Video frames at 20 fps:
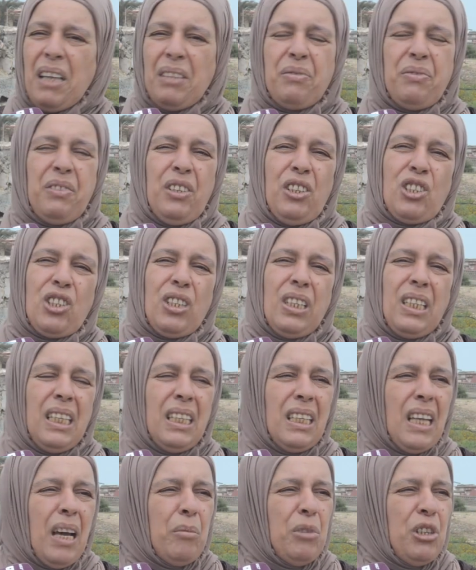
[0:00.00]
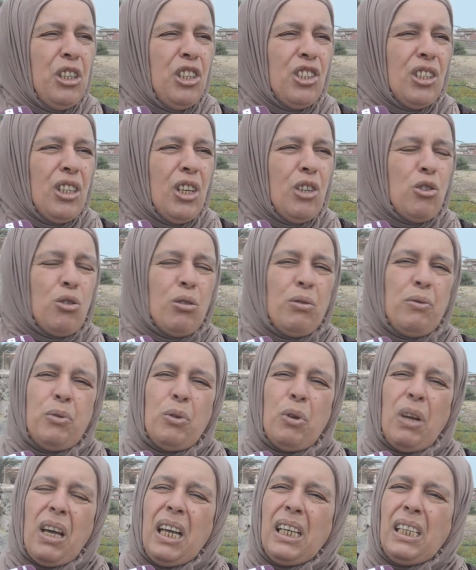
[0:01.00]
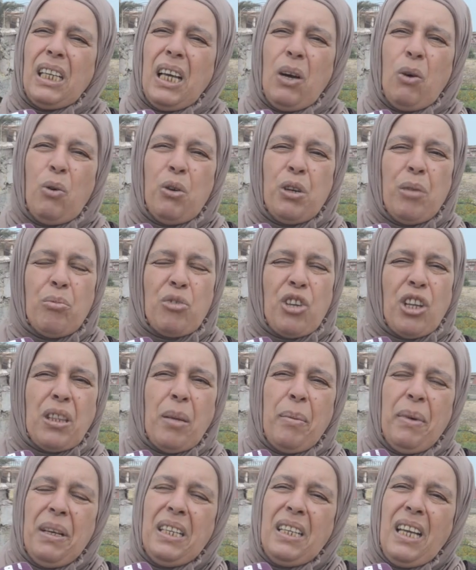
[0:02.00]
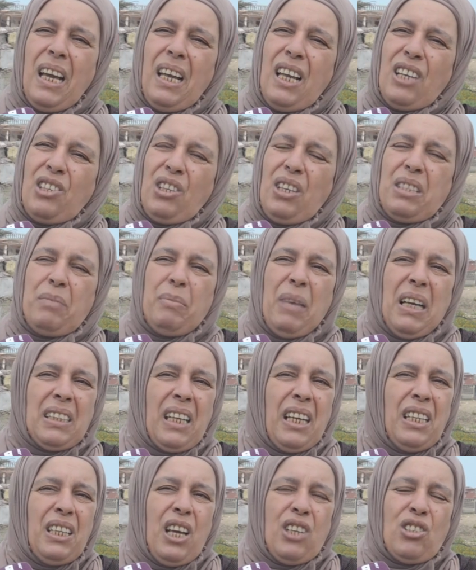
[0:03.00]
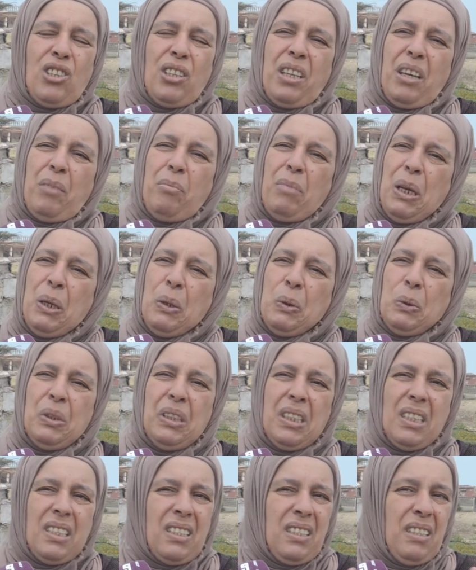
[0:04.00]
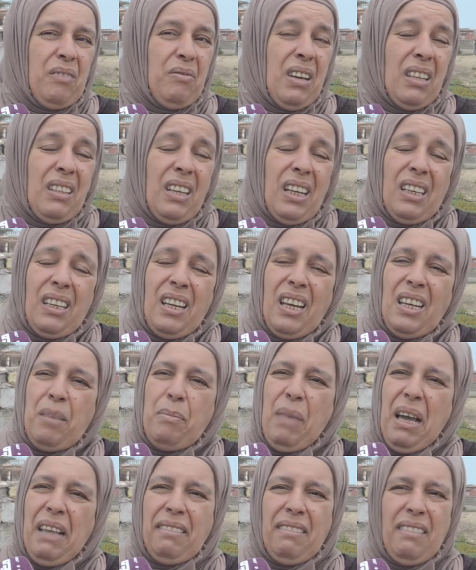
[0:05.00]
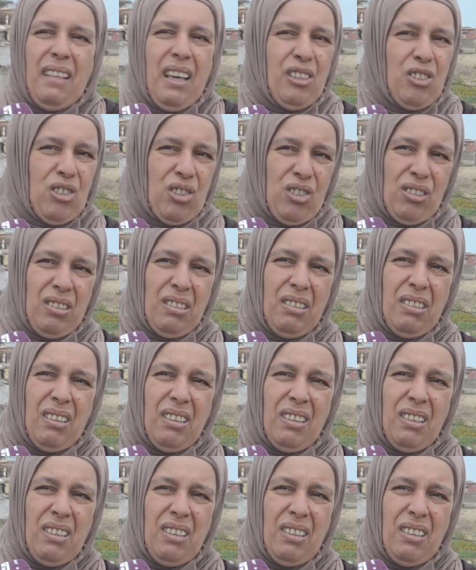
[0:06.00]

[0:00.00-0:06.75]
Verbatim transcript: دفعش لينا منين جينا نشوفو لقينا اخويا مشطب علينا علاش حيت ما عطيناش هذيك مليون ديال الاستفاده قلنا ليه ما عندناش